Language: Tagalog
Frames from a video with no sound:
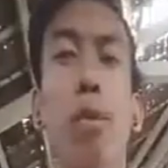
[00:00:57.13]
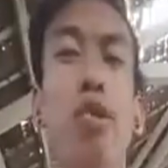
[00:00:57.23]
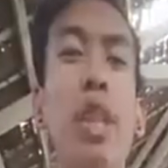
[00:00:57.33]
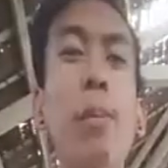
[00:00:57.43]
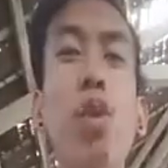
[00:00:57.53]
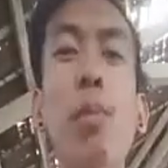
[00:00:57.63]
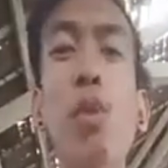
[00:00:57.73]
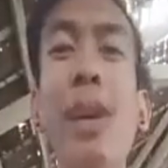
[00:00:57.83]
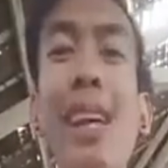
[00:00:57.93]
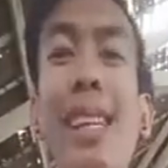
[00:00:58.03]
first time mo
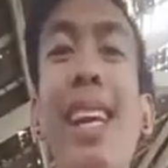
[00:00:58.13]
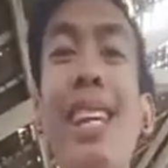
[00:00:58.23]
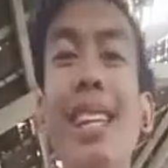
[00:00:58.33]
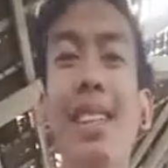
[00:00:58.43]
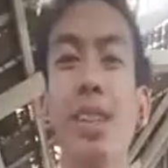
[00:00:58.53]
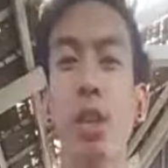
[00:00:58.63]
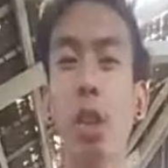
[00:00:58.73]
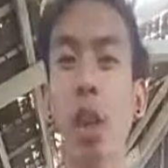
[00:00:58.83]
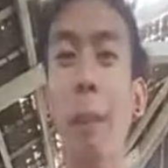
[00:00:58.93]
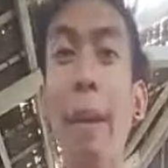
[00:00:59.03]
lang bumatil
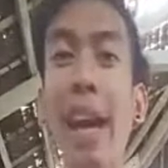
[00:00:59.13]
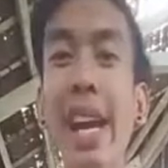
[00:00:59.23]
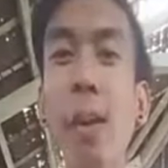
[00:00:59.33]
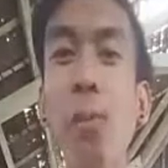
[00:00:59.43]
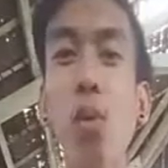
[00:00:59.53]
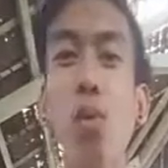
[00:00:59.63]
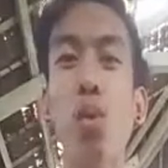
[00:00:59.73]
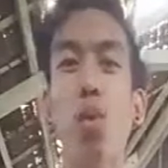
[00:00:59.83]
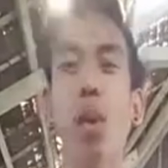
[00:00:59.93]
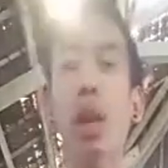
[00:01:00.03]
eh pakialam
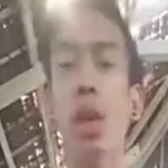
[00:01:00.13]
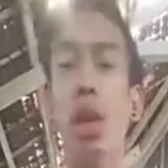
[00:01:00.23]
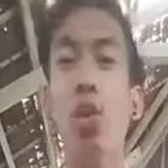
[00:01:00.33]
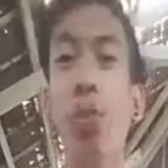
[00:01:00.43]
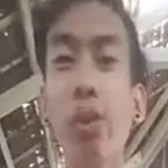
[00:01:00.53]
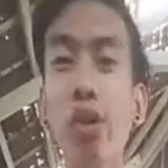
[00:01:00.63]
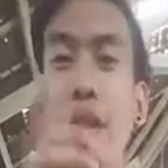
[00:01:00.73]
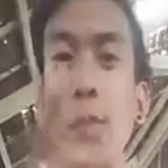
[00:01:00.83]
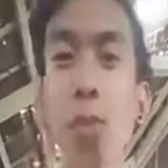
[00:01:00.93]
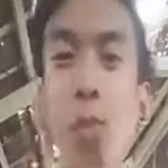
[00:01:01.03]
ko kung
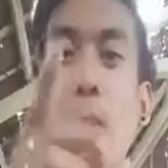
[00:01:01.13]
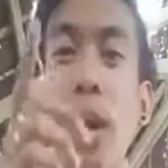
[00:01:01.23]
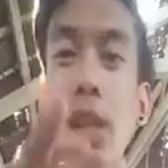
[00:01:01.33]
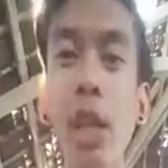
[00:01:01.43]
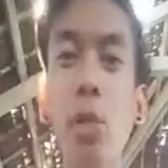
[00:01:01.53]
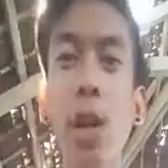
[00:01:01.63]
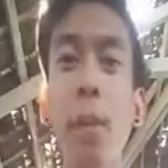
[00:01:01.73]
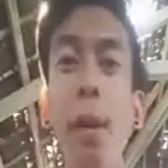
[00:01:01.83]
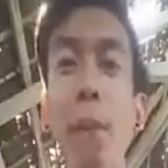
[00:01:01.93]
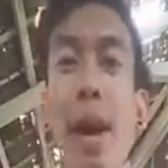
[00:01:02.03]
first time mo bumate
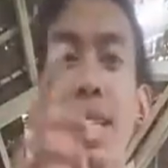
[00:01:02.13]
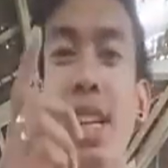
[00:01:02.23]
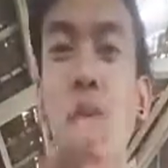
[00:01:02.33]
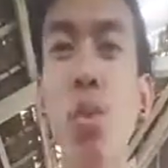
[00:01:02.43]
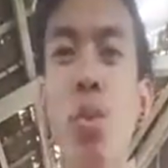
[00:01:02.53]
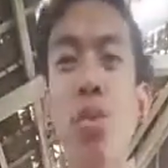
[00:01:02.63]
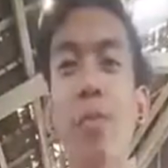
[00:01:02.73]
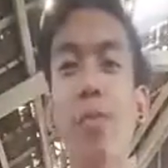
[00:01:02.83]
walang may pake sa'yo